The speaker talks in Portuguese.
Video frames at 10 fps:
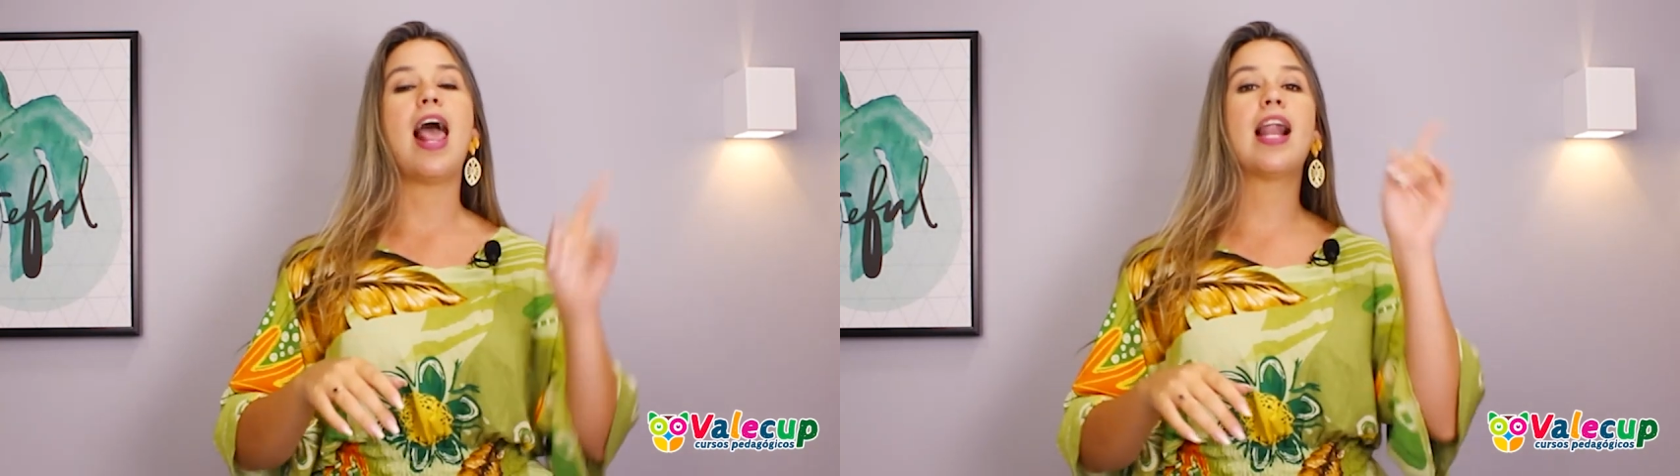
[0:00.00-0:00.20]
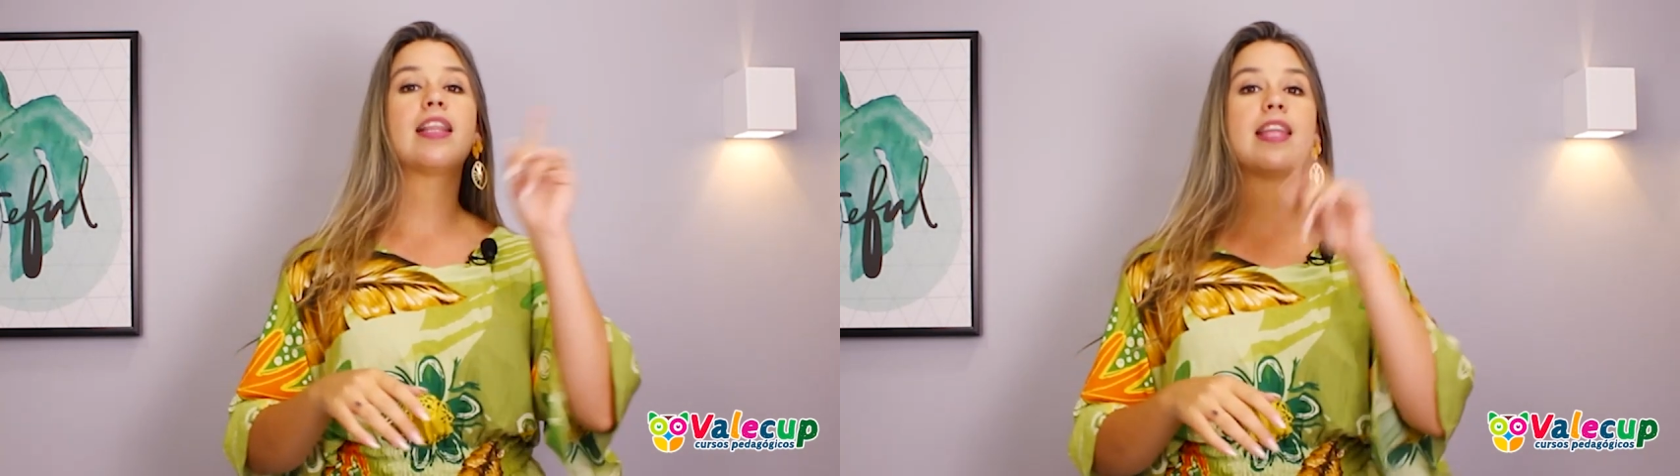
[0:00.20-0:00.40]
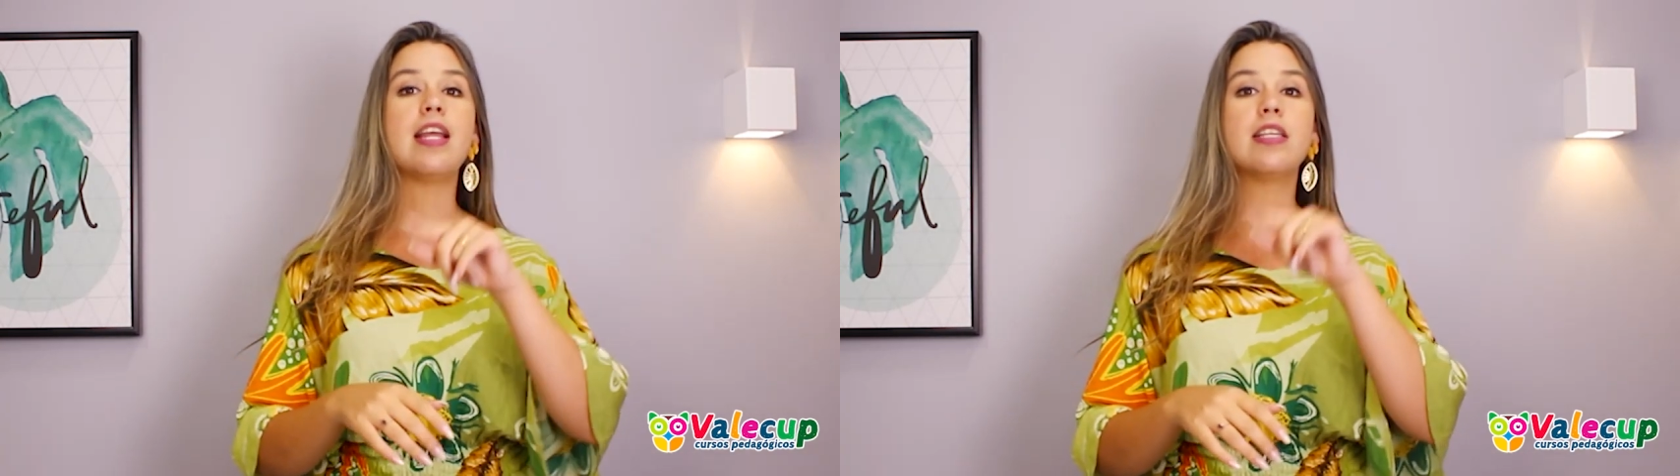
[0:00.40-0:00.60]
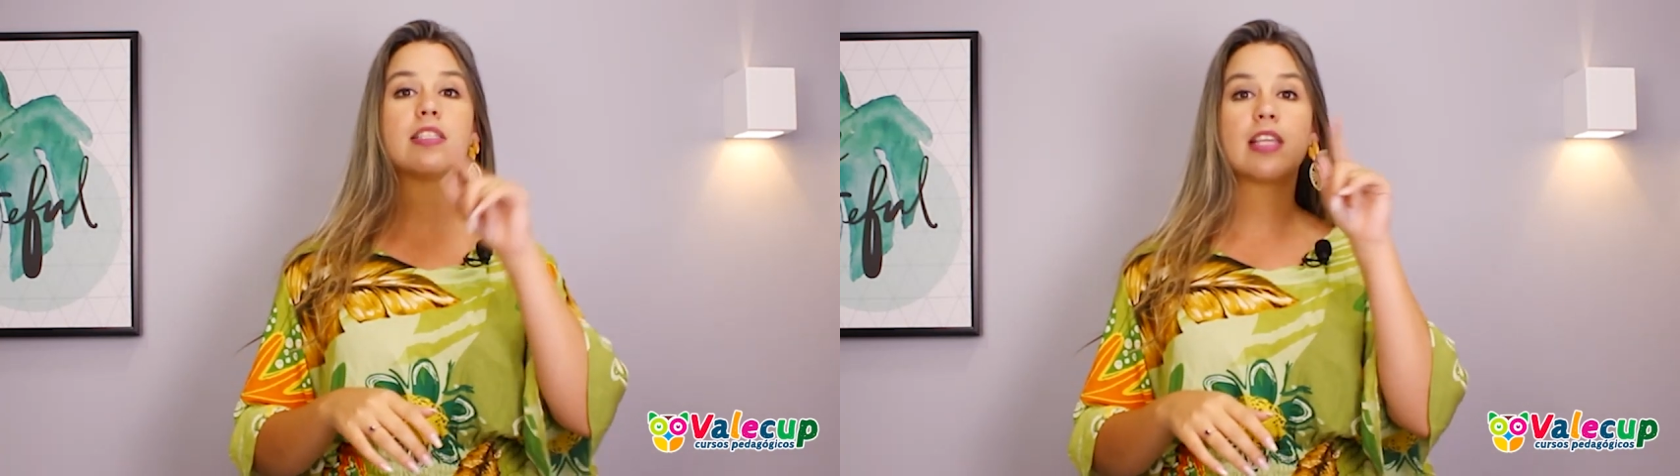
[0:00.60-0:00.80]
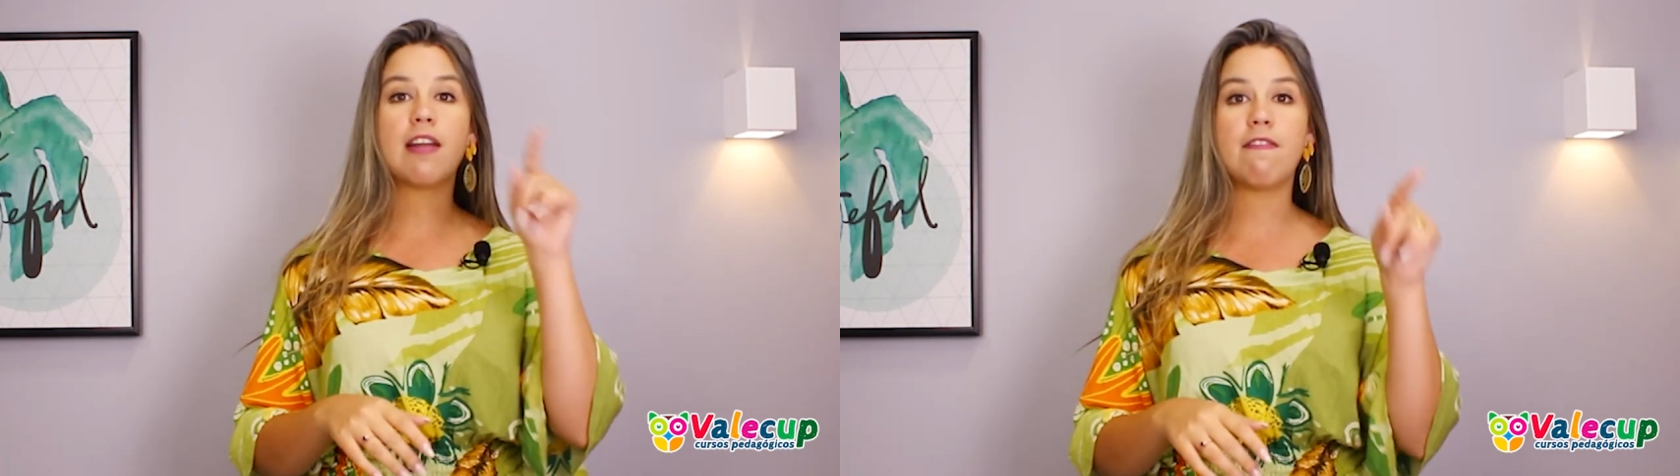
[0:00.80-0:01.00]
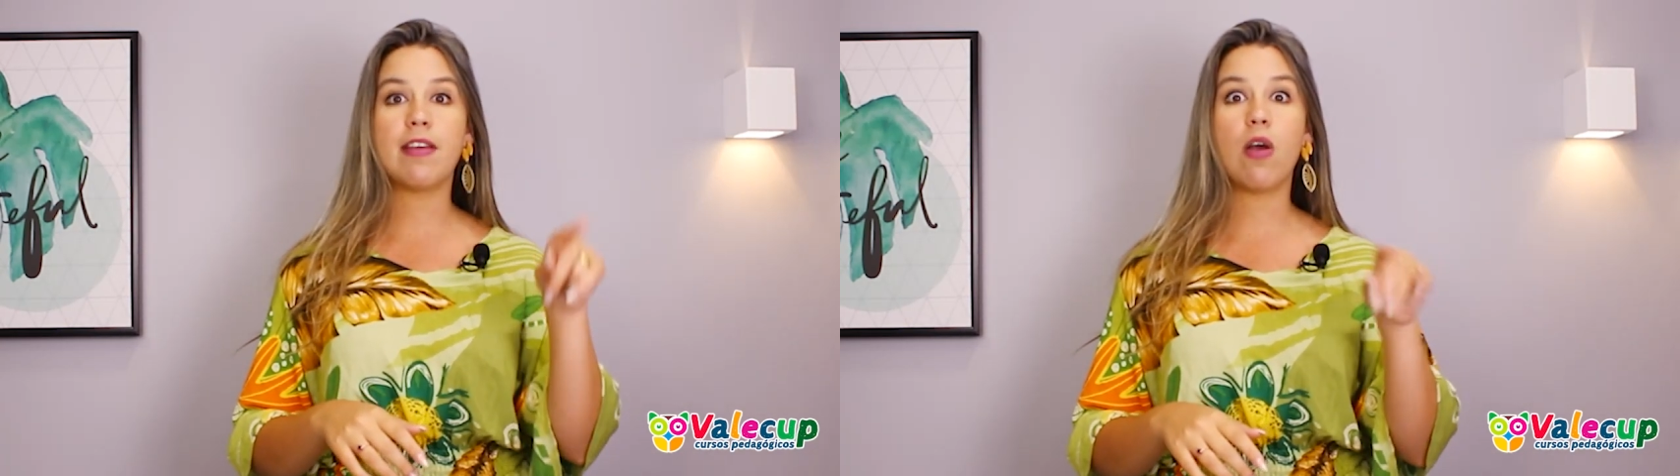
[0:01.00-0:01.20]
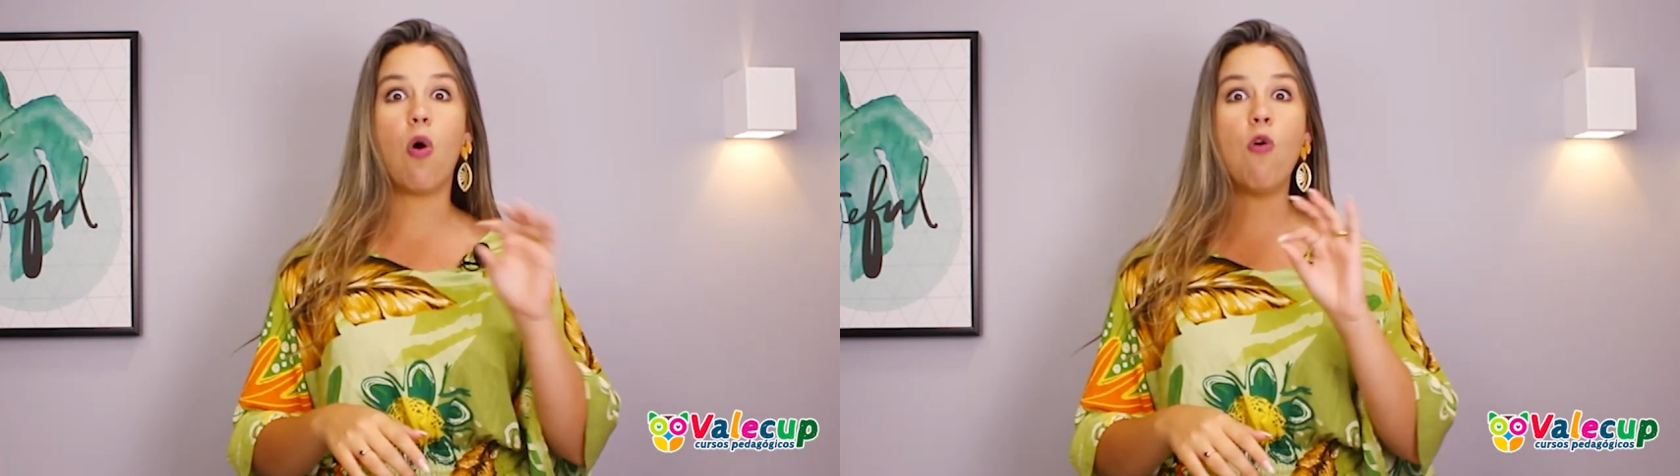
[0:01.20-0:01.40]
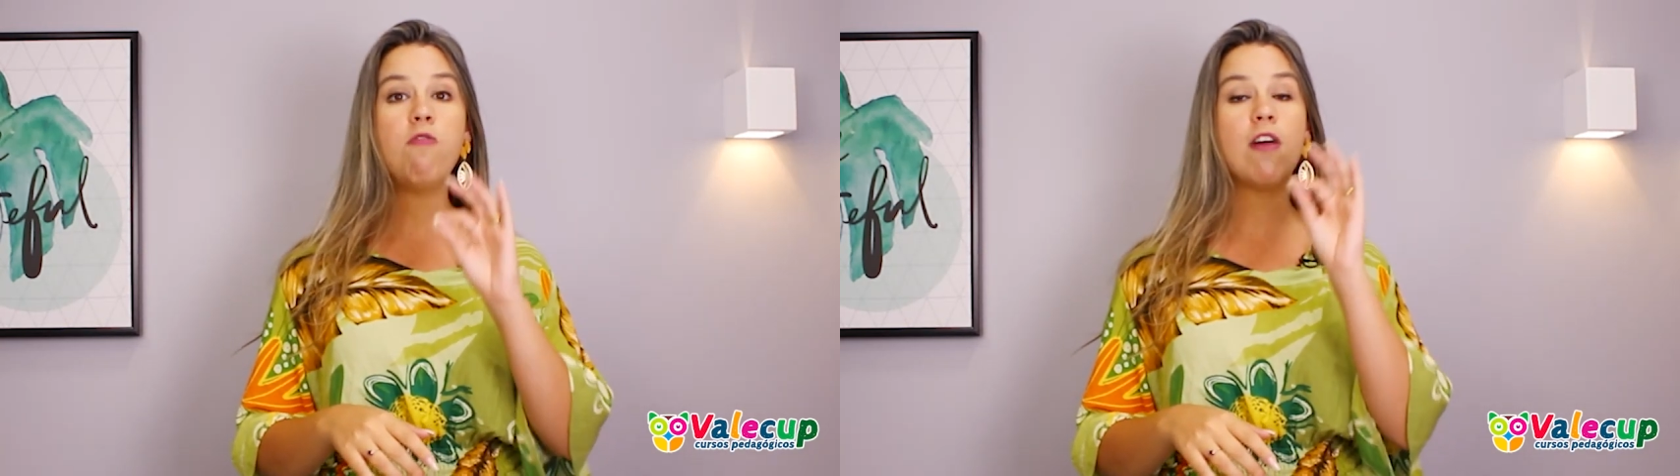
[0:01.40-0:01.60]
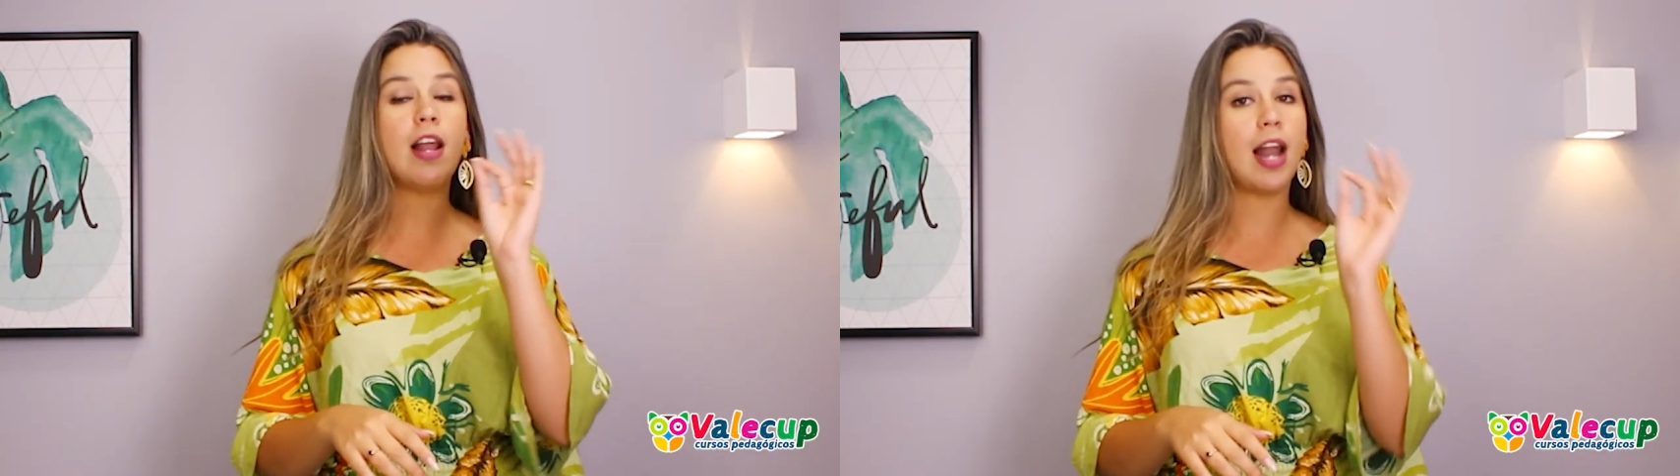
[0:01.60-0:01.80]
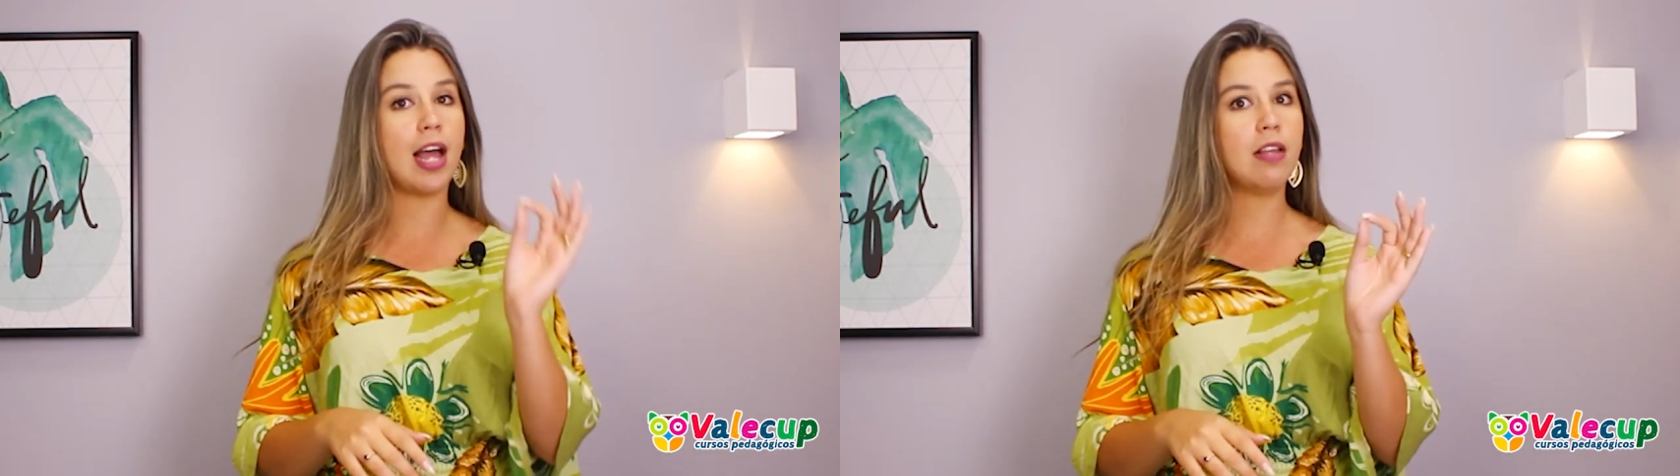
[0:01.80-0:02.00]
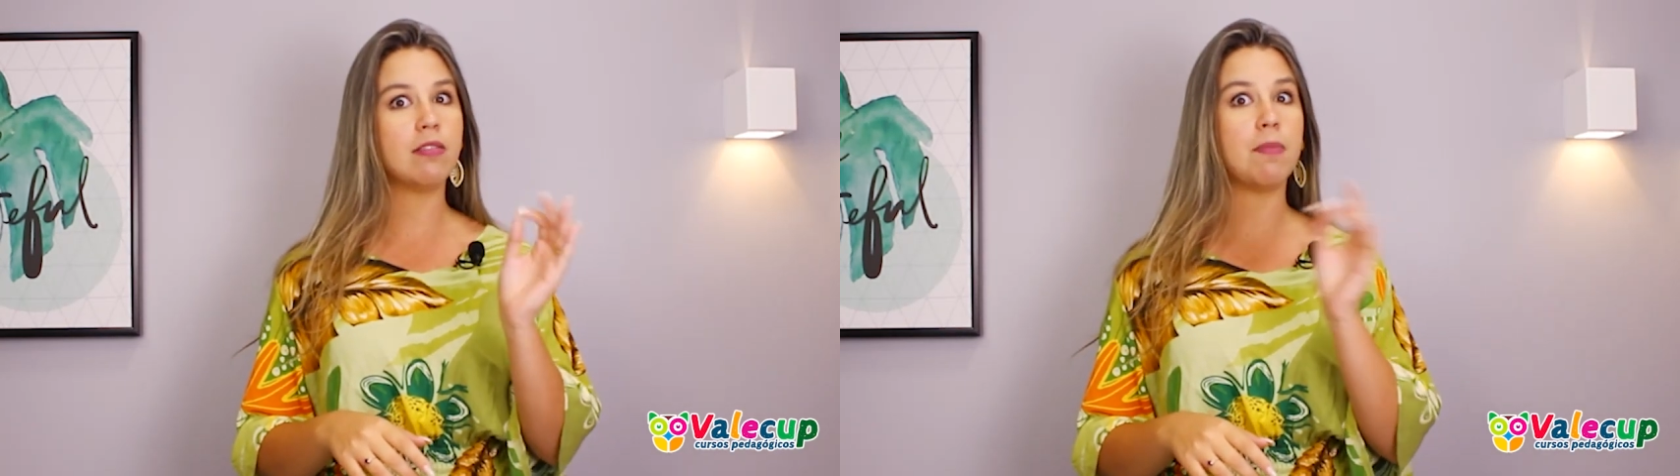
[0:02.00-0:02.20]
Ela tem que escrever ou falar,